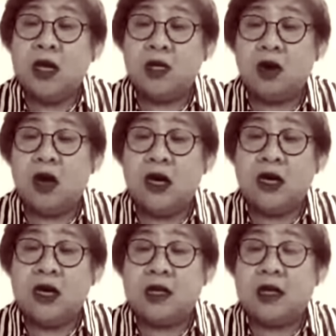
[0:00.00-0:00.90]
ito
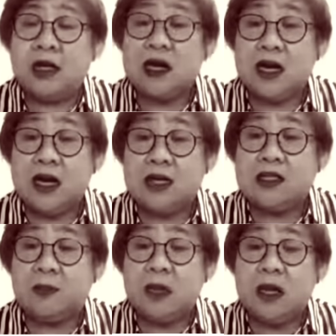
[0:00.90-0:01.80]
ang leader na
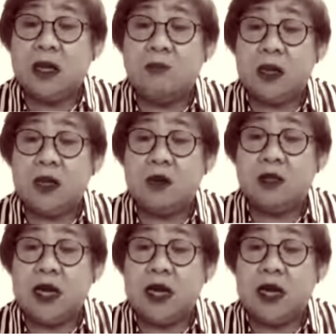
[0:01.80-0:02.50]
galit sa Pilipino